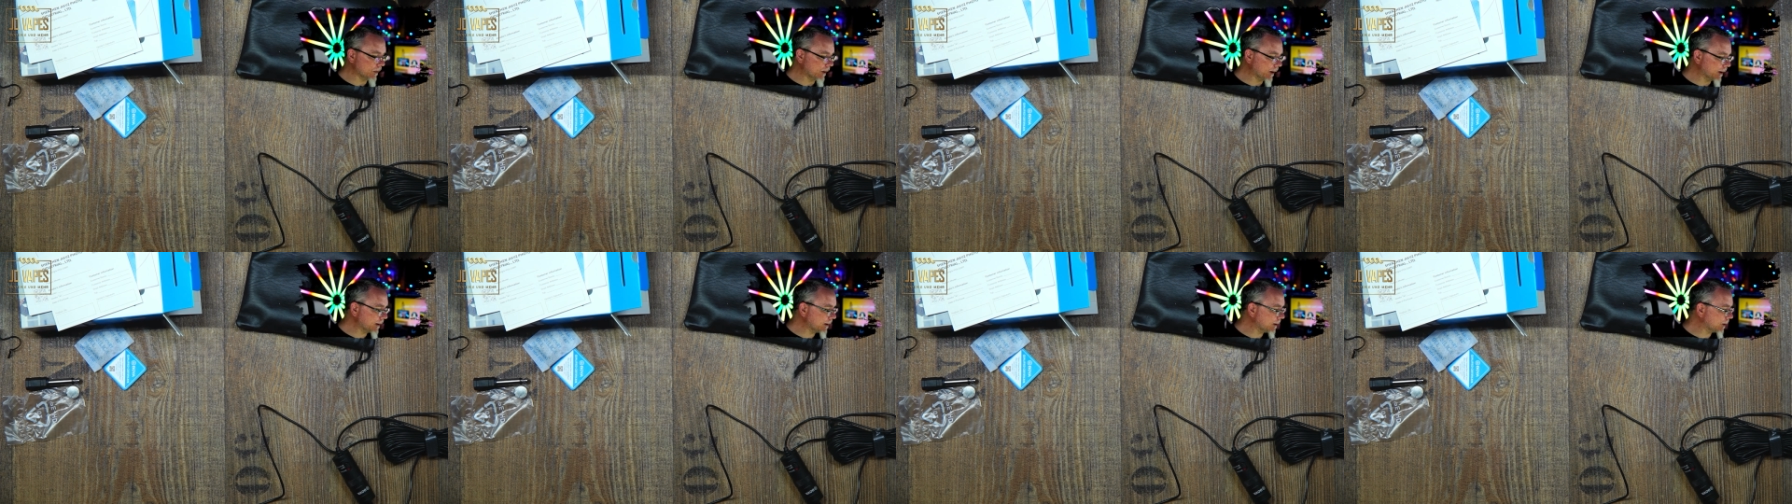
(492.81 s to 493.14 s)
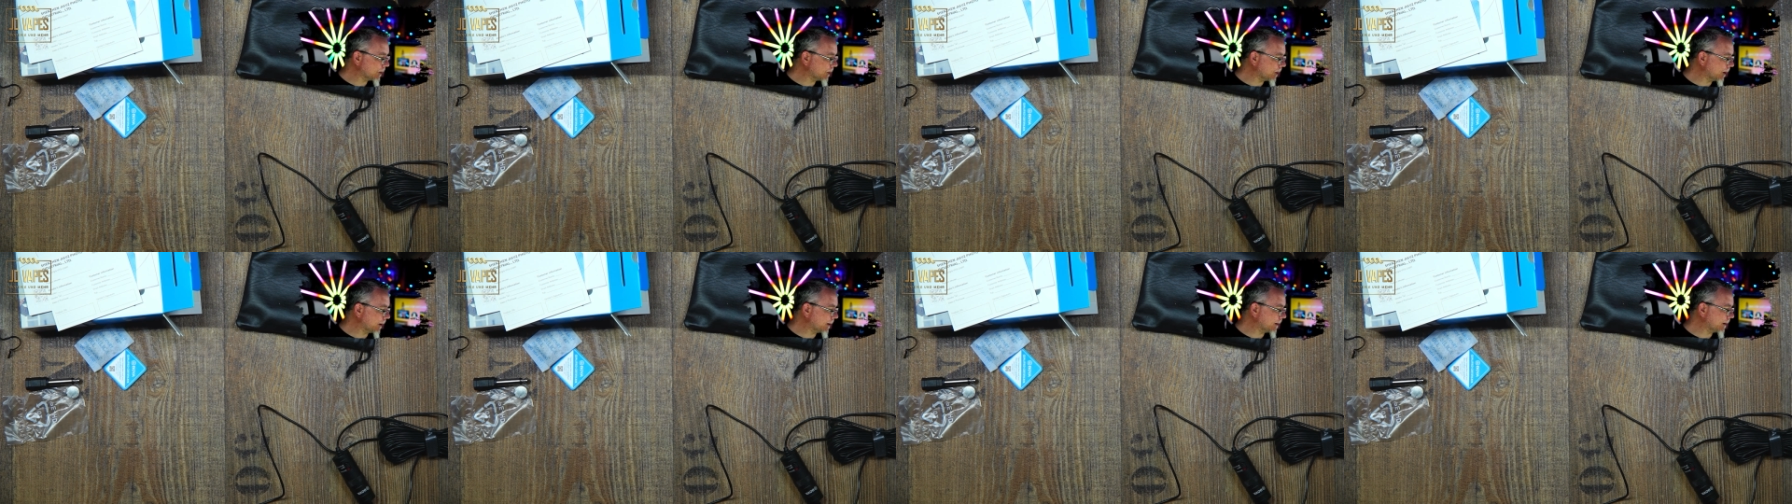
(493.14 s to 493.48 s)

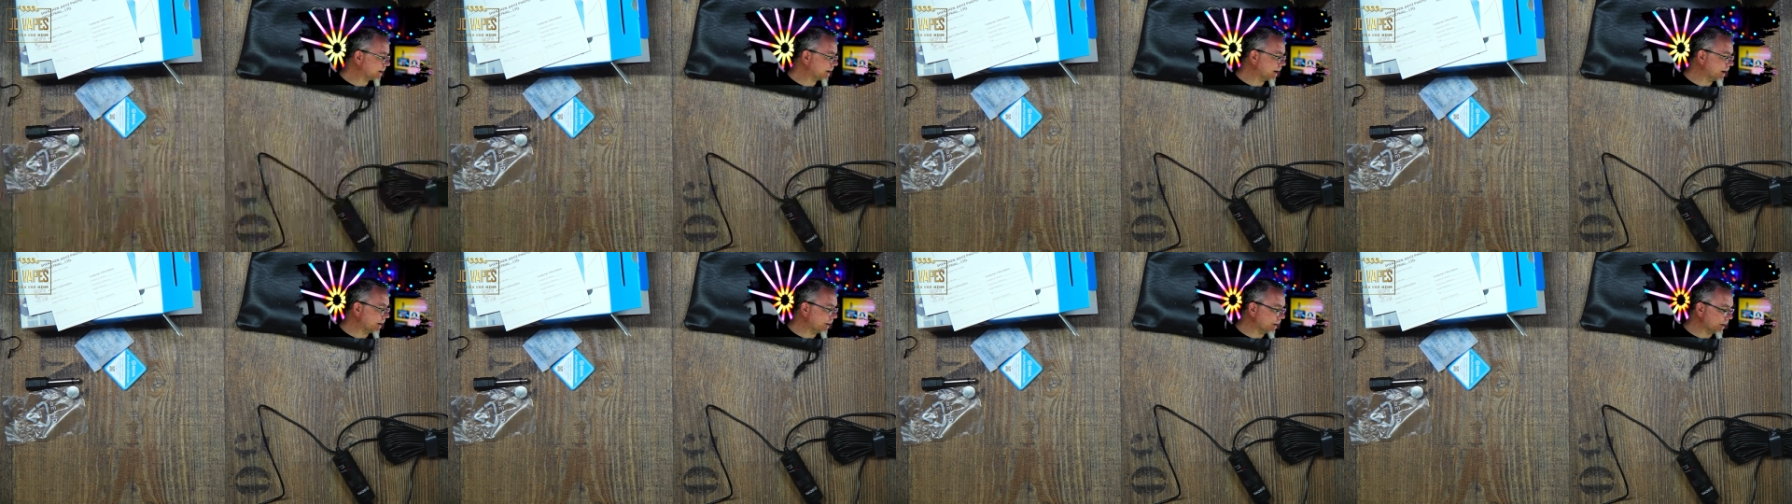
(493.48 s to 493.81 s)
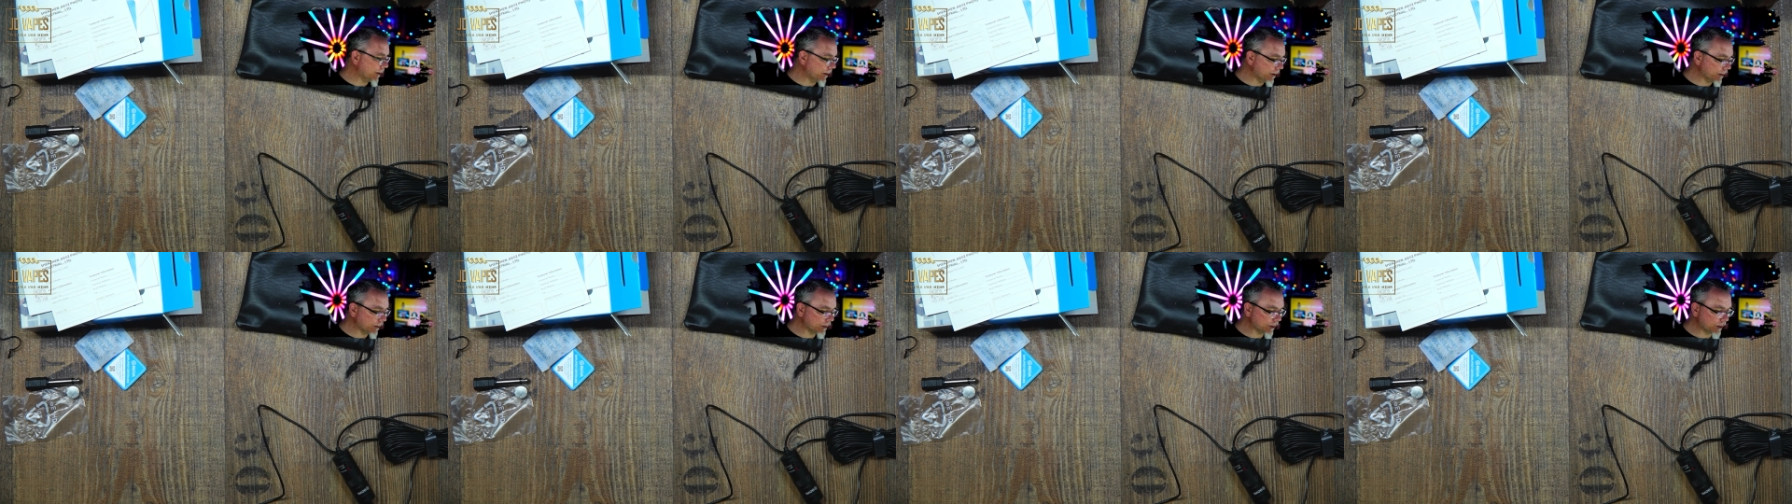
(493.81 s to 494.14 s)
Also das ist
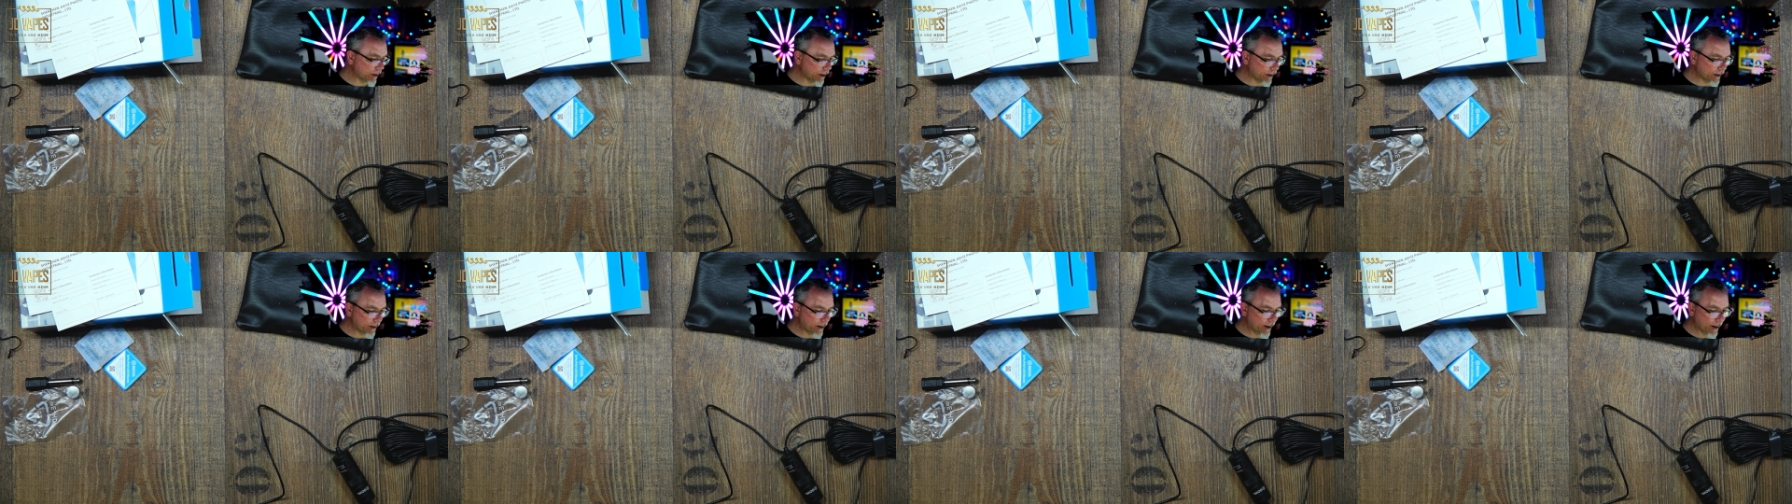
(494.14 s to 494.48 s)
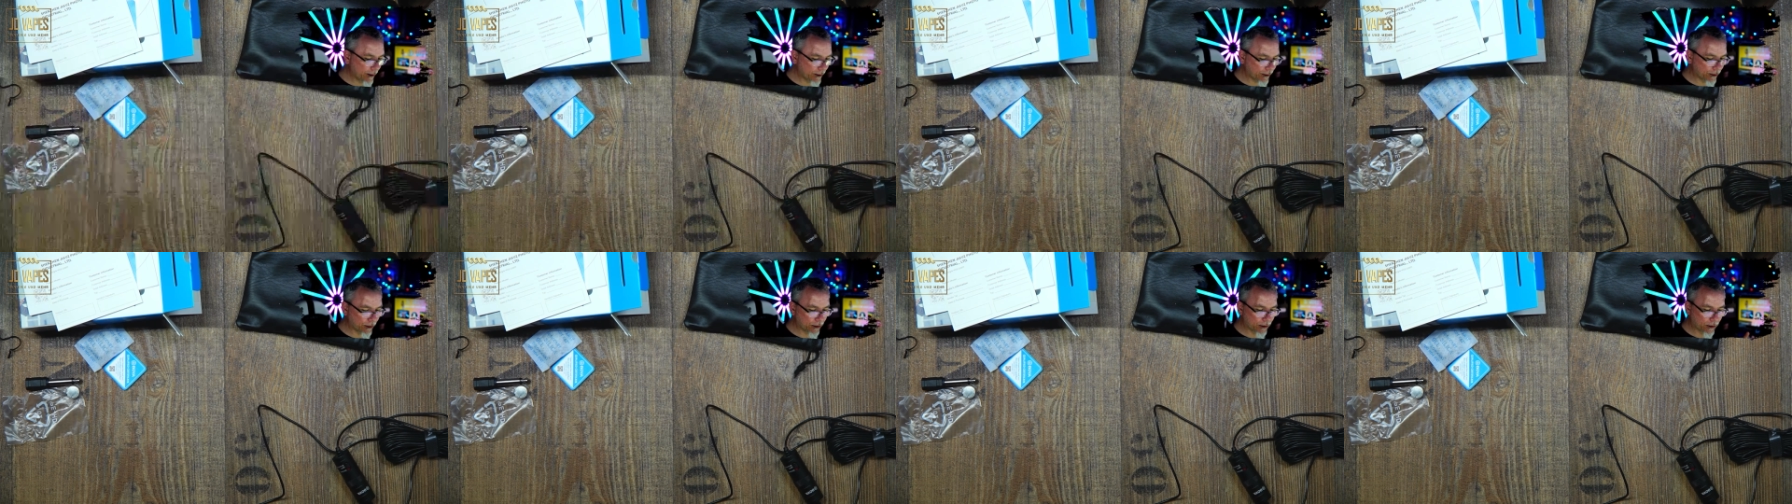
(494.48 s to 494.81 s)
jetzt der
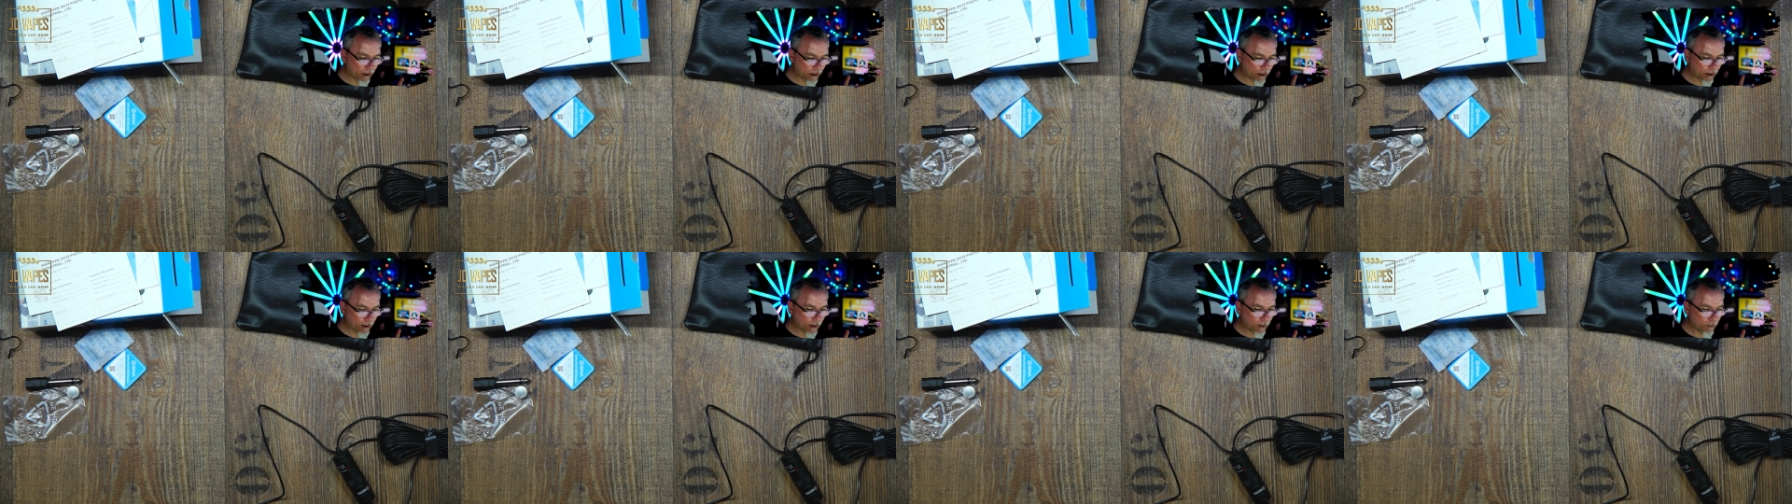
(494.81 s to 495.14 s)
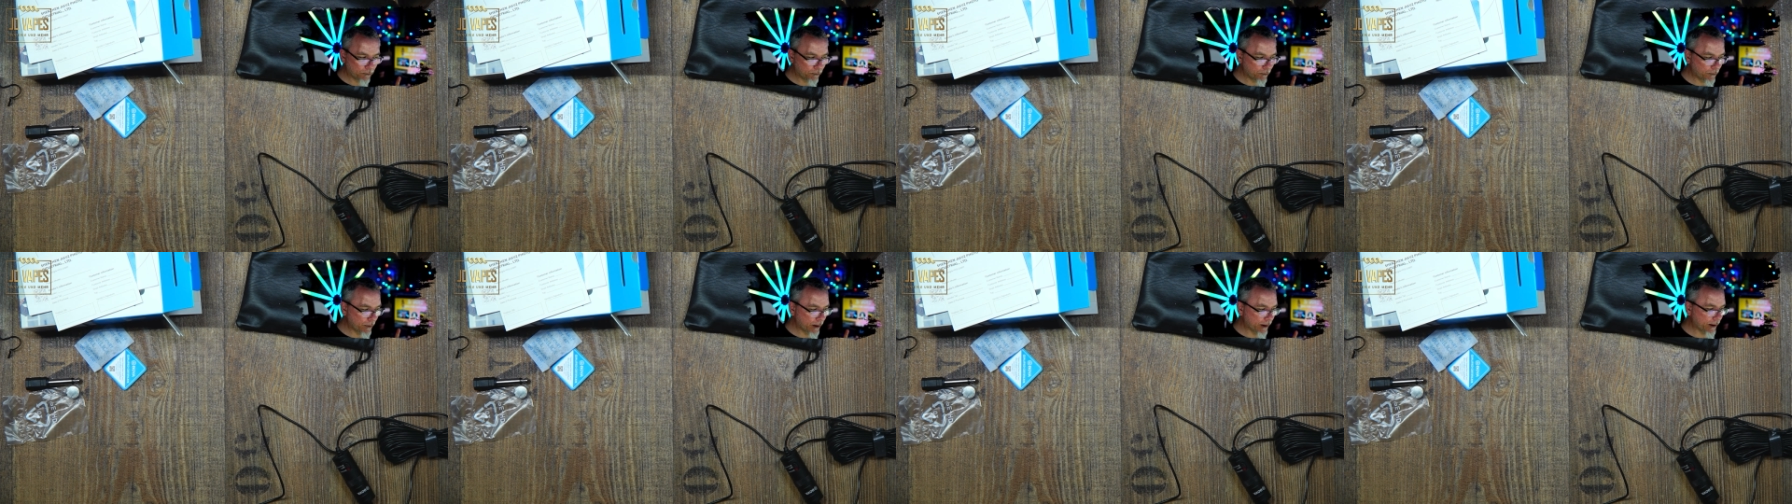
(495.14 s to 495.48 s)
erste Test
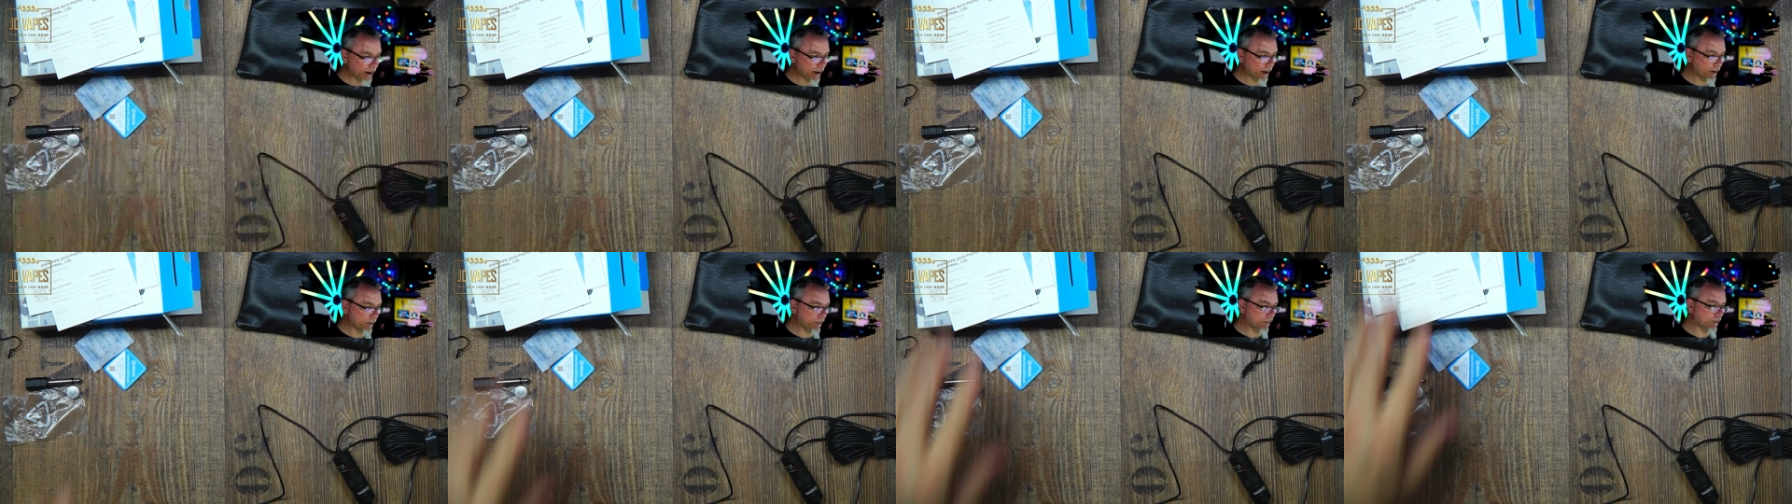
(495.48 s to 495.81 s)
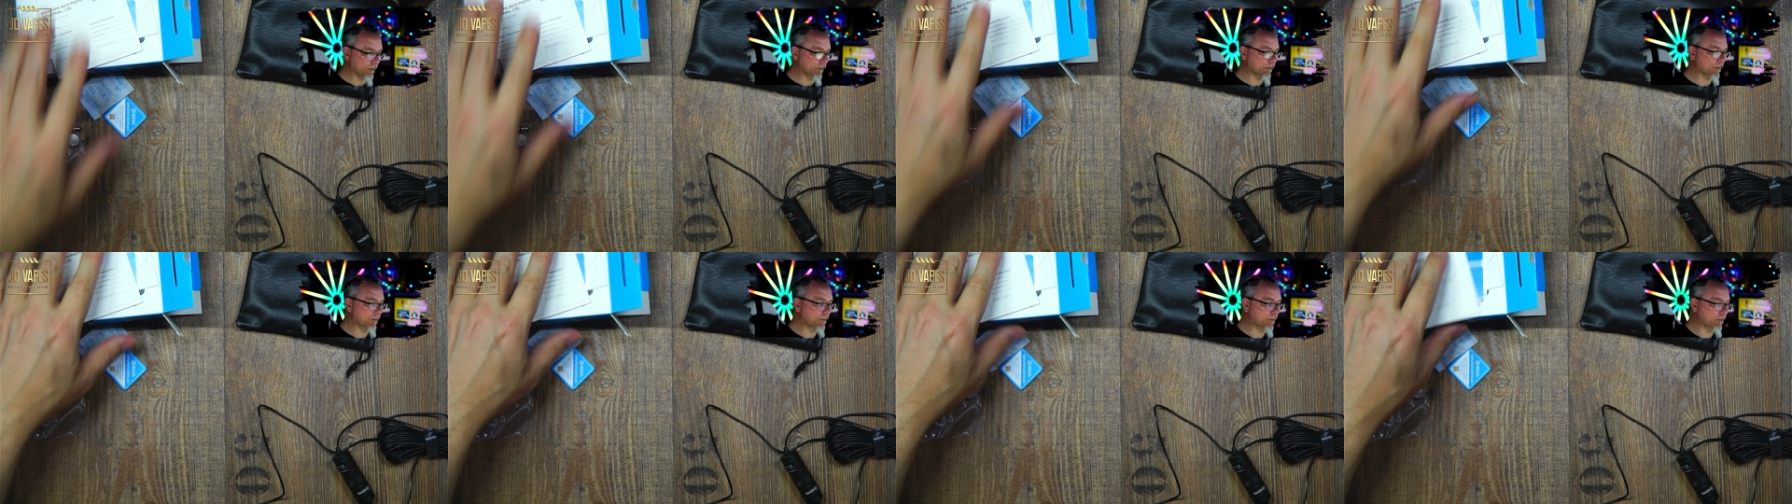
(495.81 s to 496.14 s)

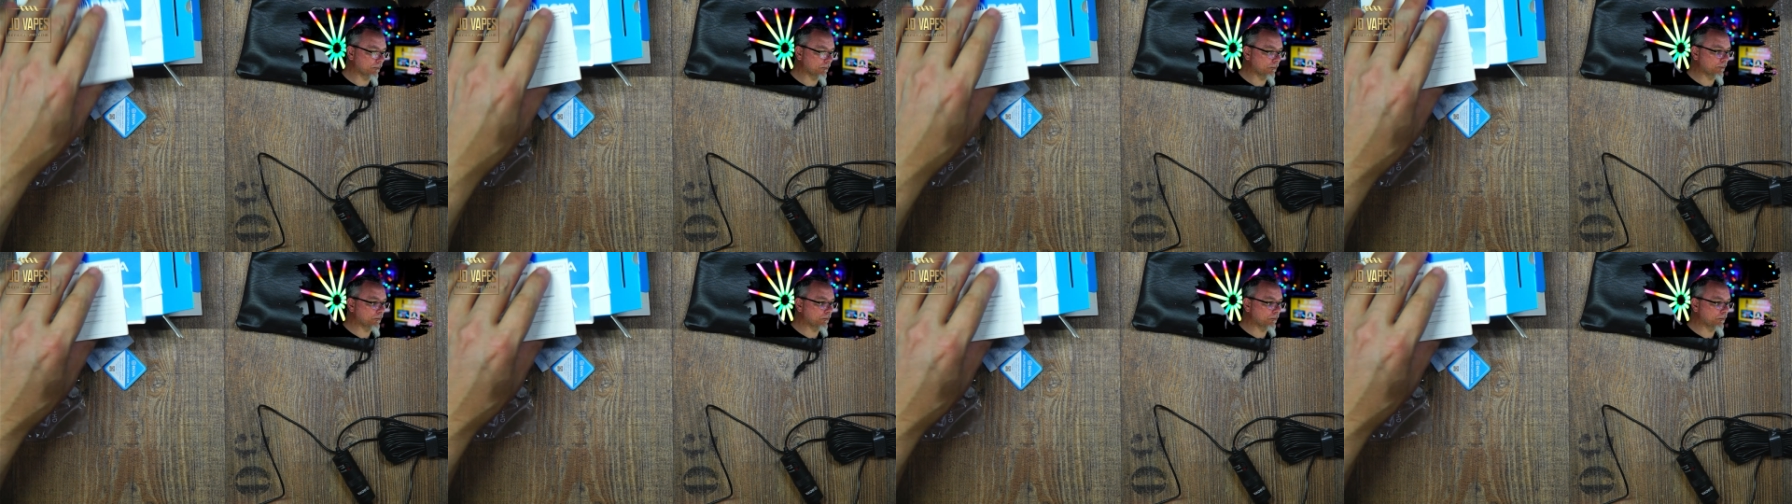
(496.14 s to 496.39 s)
mit dem